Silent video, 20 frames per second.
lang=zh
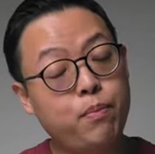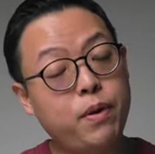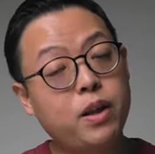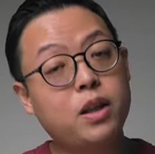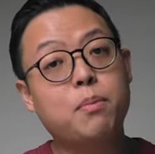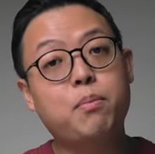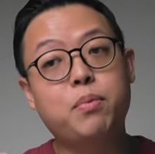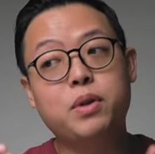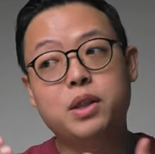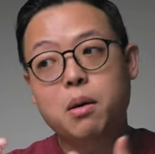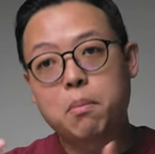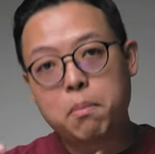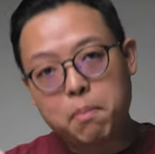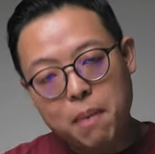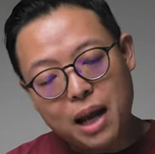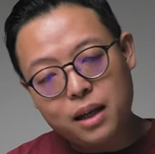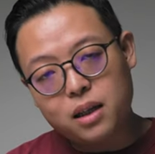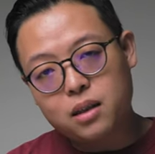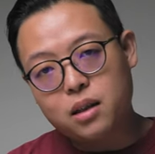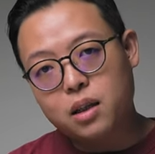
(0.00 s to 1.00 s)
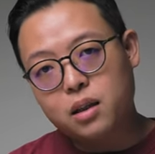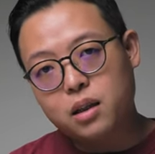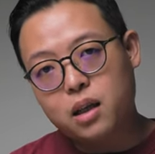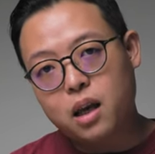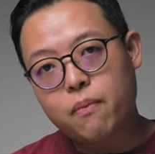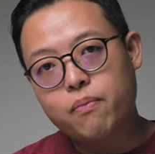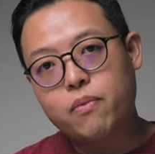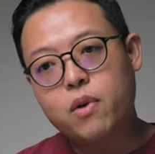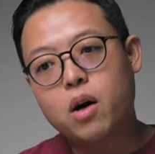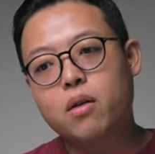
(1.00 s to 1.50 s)
变得比较慢一点
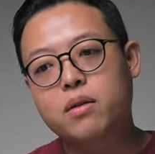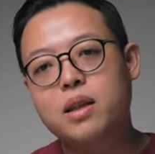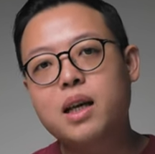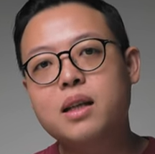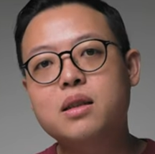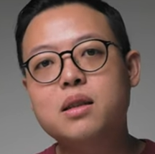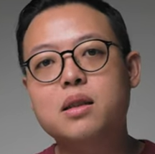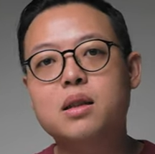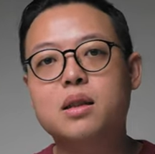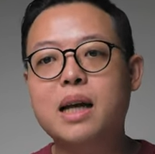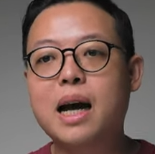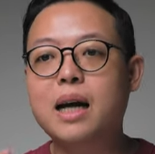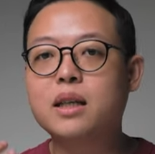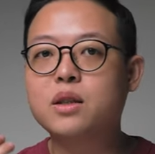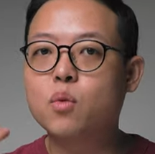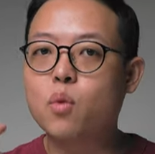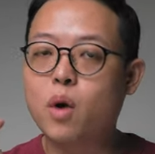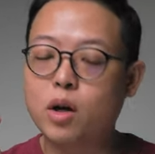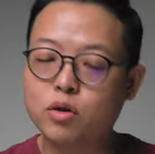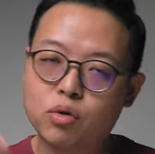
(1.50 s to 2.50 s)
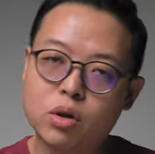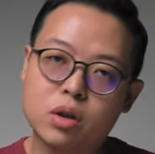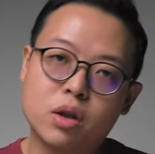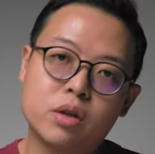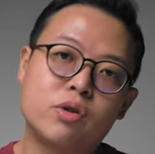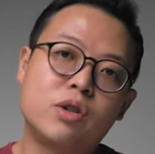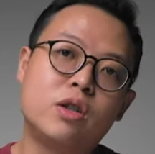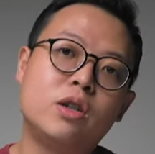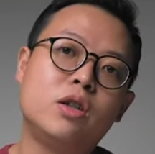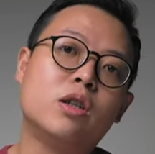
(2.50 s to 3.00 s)
点，好、哦，但是呢，它已经完全
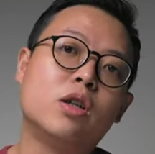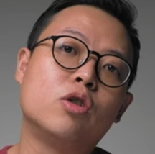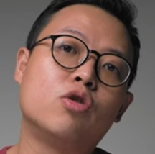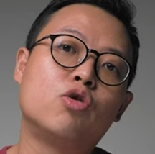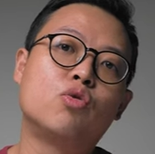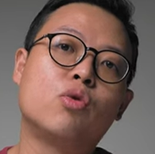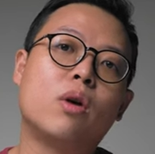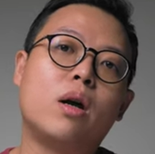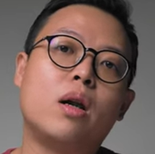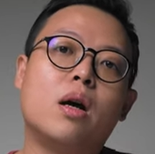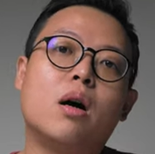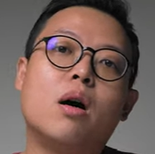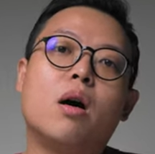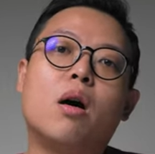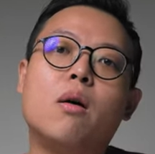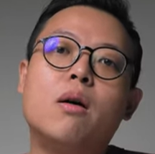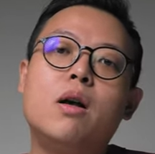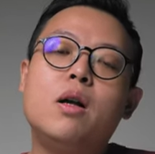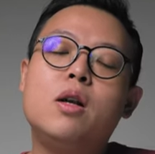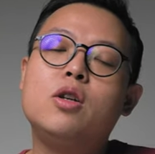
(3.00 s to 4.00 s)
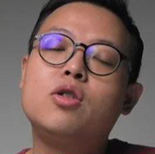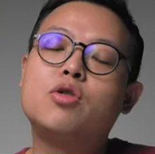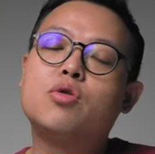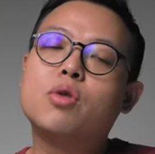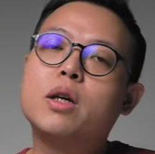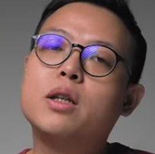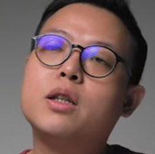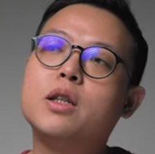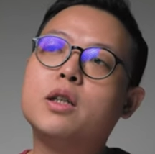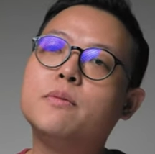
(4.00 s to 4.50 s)
的吃了水了，哈、哦，
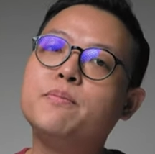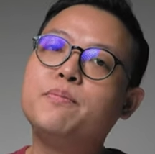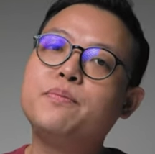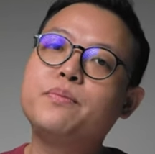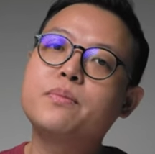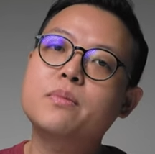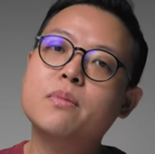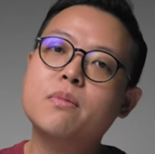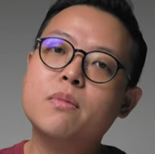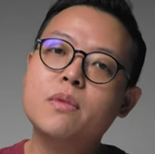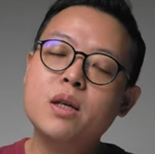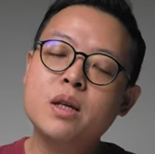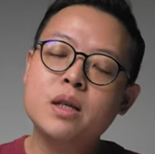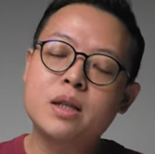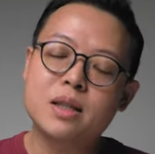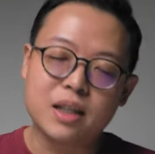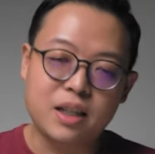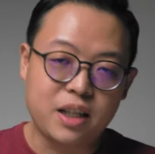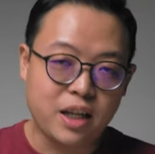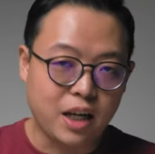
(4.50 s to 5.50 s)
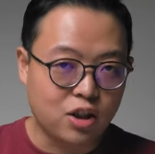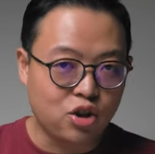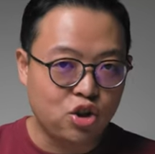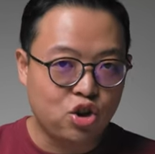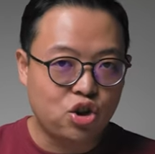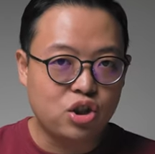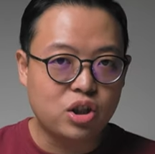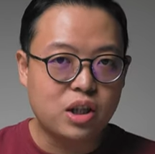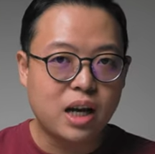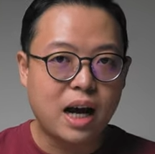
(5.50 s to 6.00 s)
所以呢。 你的甜
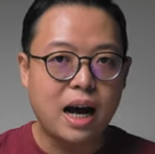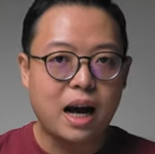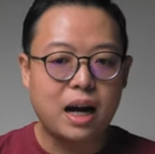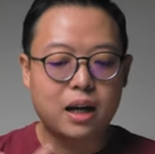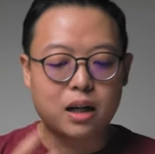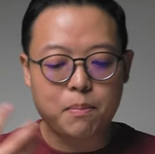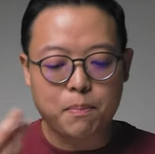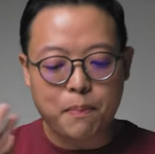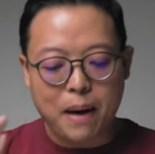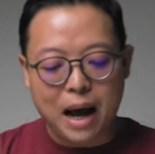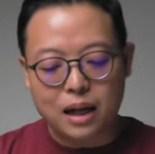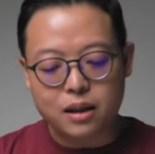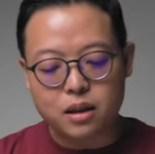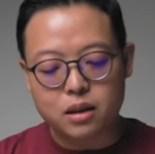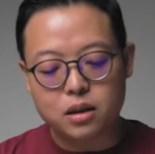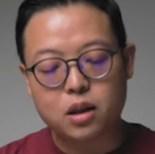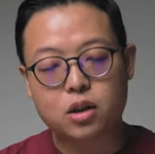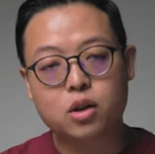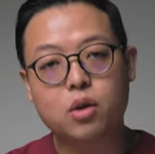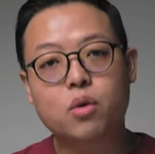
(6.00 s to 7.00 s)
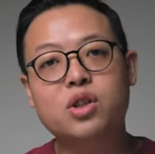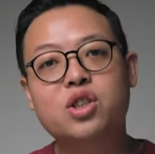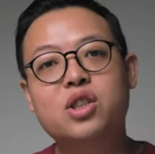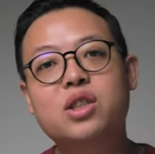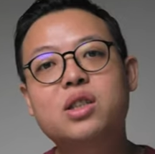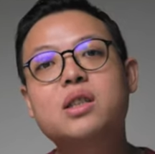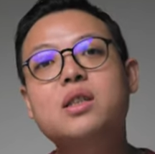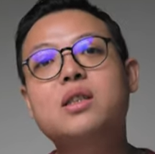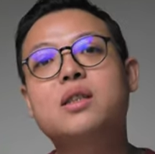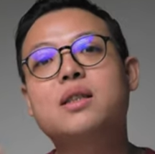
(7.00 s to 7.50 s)
质啊，跟巴底呢都会
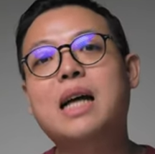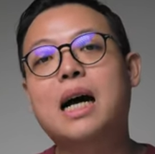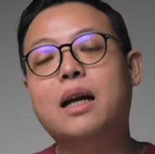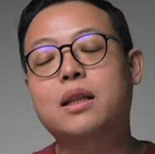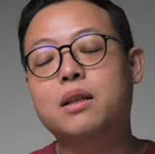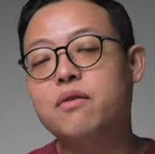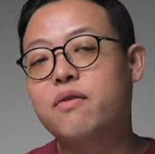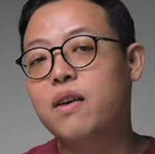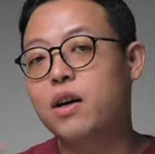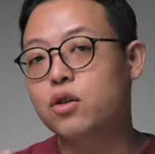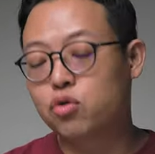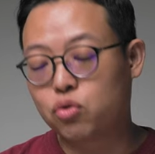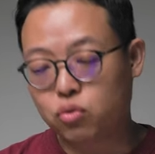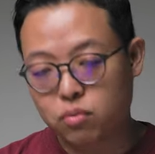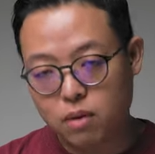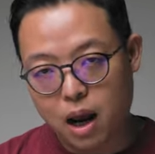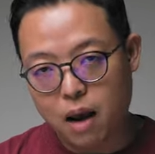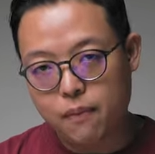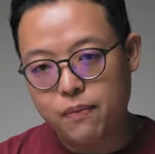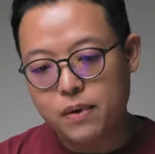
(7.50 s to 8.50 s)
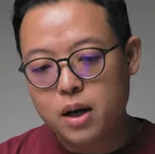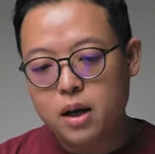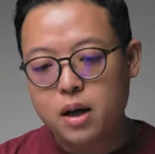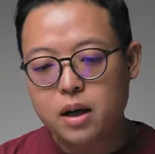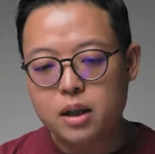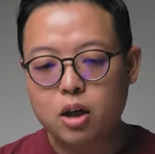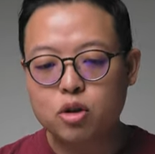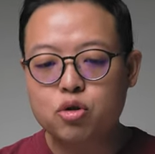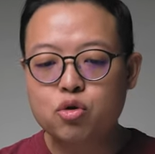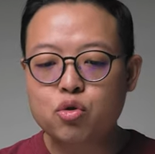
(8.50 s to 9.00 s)
适当的放出来，
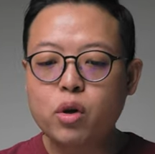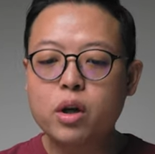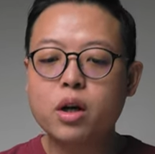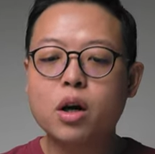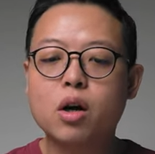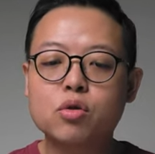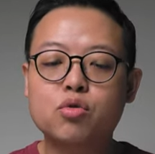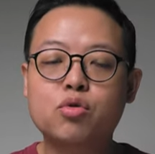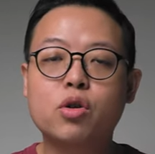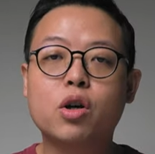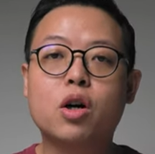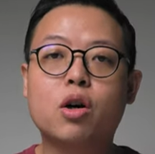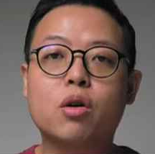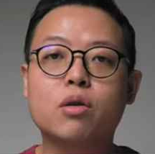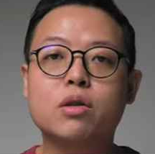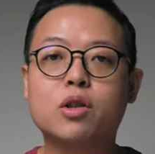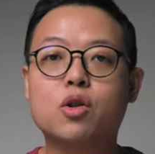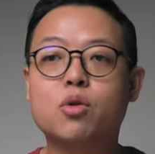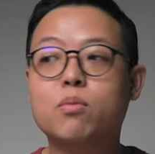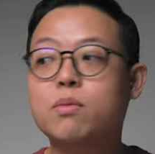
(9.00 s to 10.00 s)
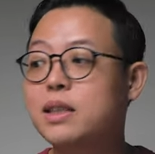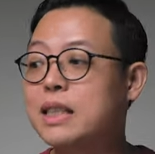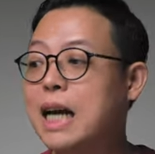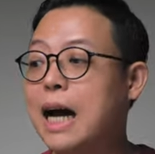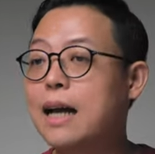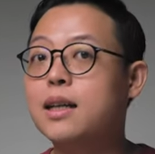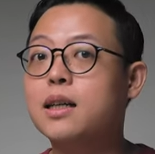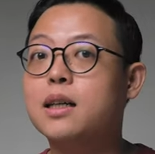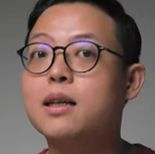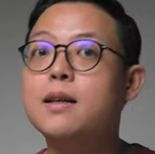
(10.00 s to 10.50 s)
然后最后最后呢，我们
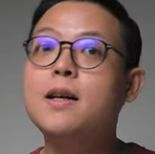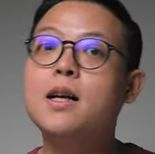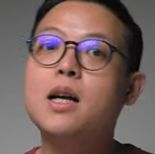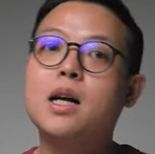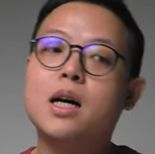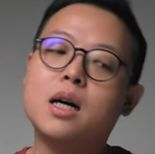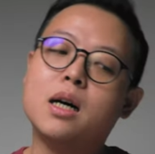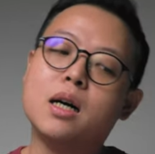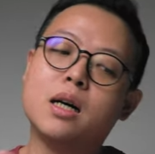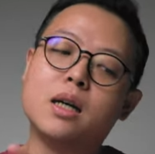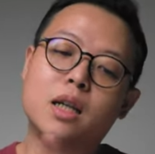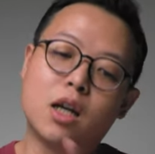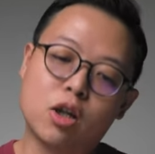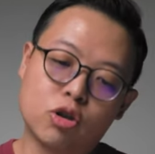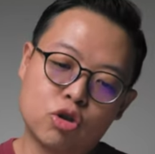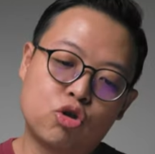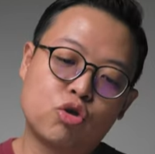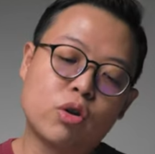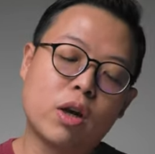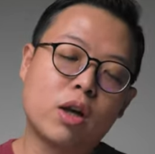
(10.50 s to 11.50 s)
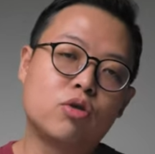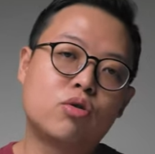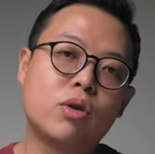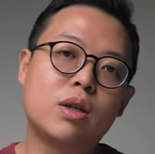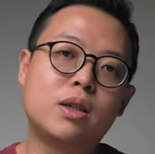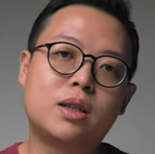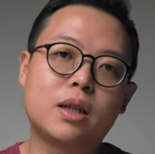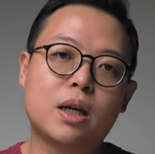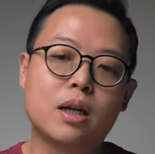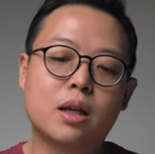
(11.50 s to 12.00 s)
加了呃冷水，所
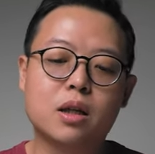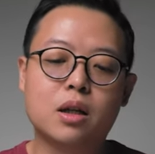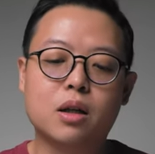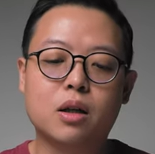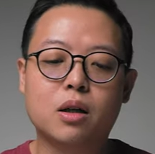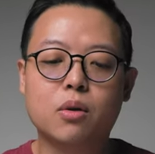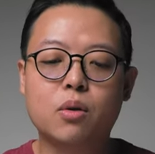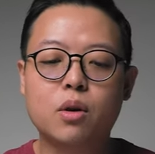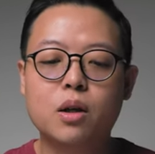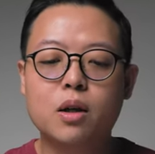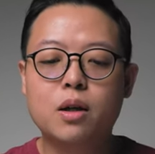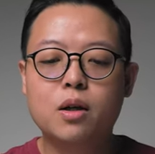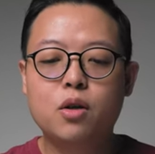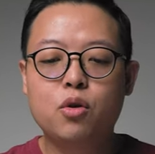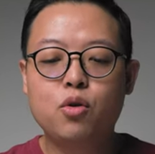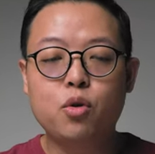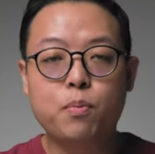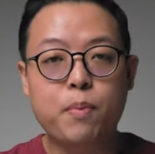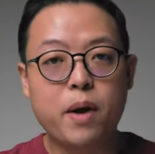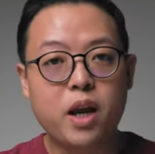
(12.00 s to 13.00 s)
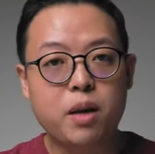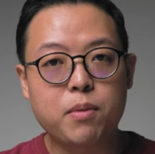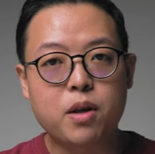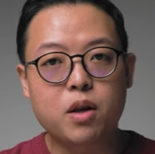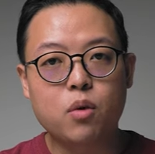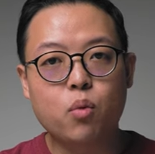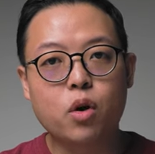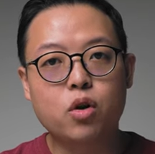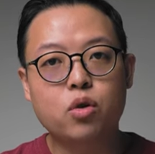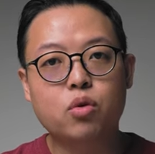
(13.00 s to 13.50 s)
以整个滤杯里面
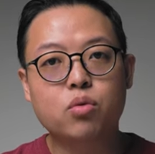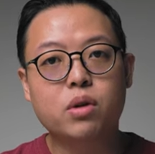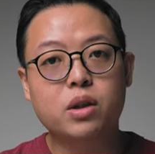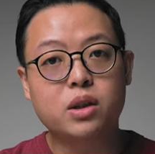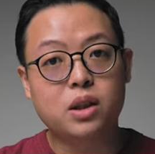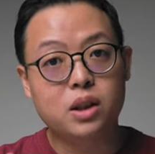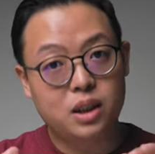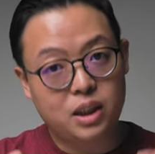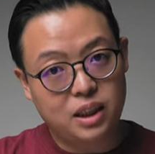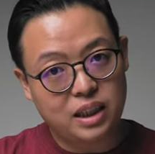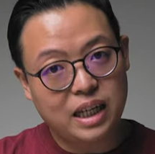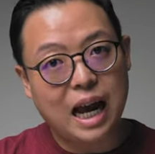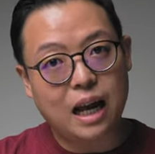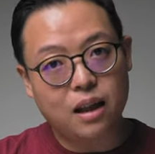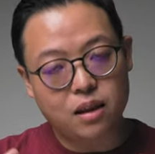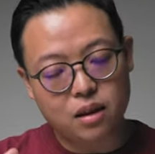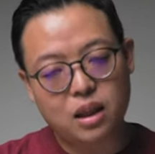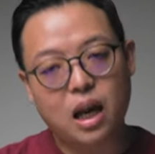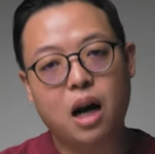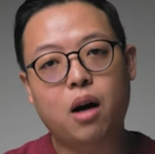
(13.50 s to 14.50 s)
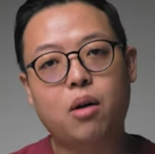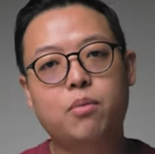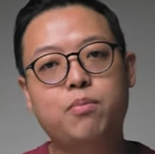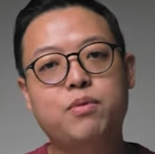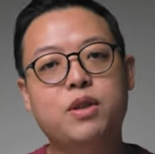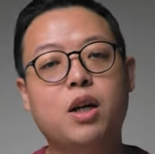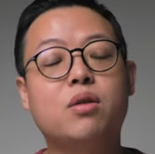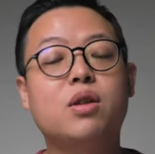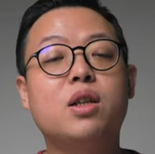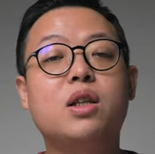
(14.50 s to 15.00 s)
的温度呢已经降到
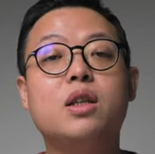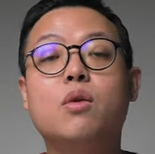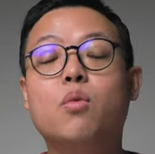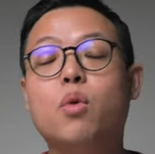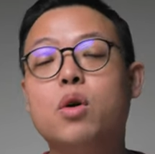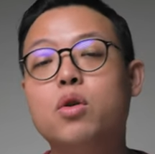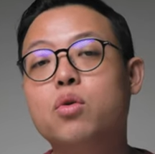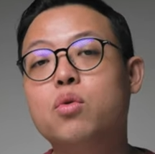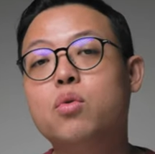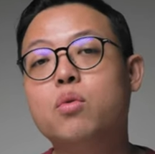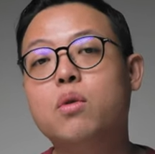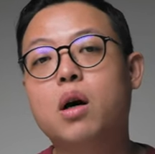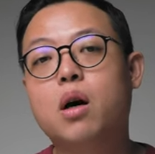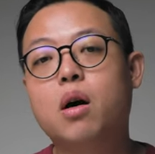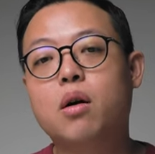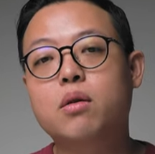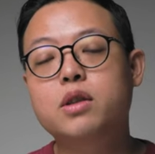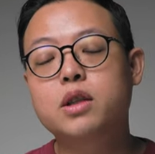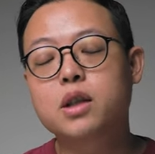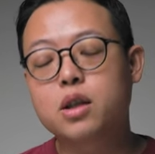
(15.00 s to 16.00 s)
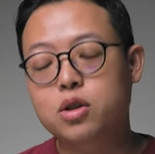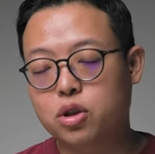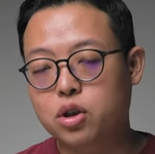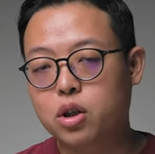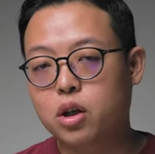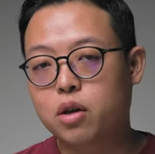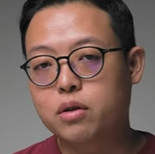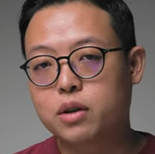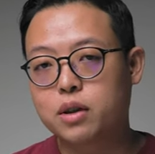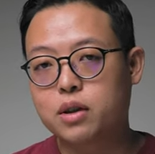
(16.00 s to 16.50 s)
比较低的温度了哈。这个时
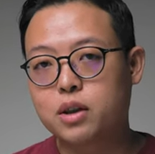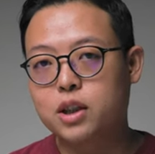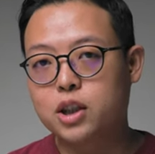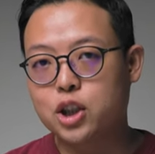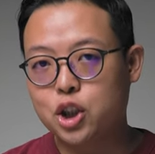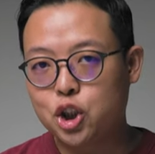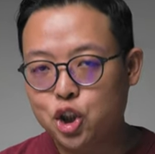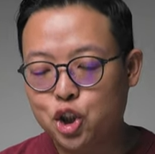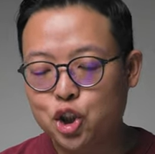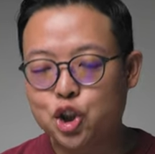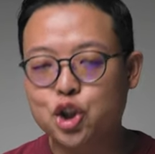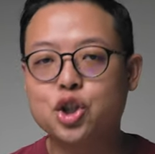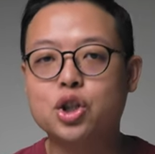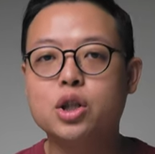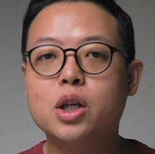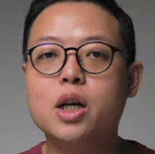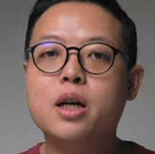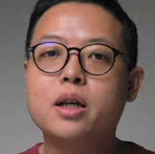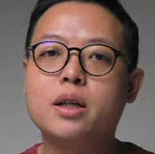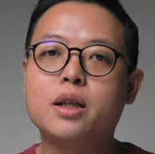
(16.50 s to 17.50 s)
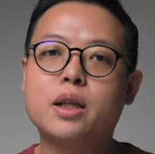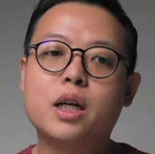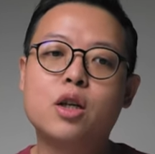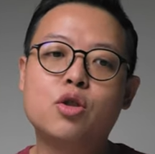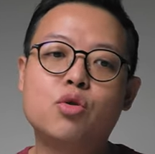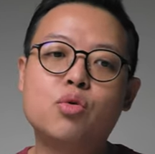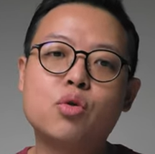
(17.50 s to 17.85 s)
候呢，其实你可以